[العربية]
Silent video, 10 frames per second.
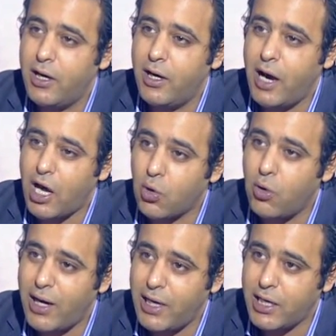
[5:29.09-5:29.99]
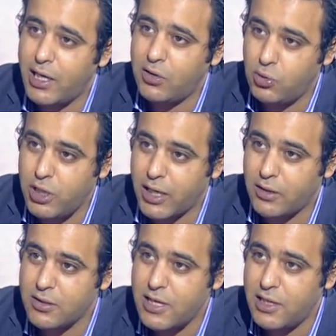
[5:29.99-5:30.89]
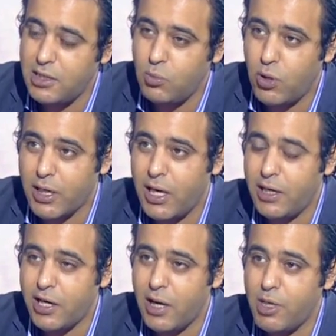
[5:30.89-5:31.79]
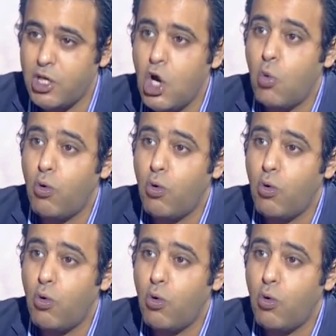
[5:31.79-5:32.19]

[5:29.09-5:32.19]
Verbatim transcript: آه، احرقوا عليك دنياك الرساله دي موجهه للارهابيين